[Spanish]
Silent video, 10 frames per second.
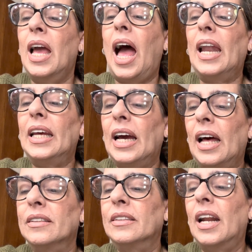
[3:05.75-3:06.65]

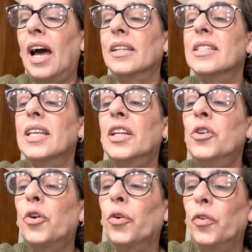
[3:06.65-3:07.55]
Alejandra,
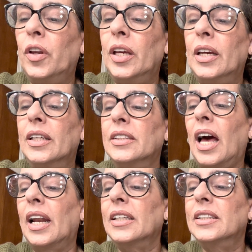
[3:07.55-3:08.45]
Arsenio Rodríguez,
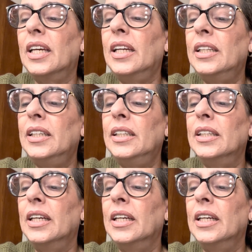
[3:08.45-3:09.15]
Araceli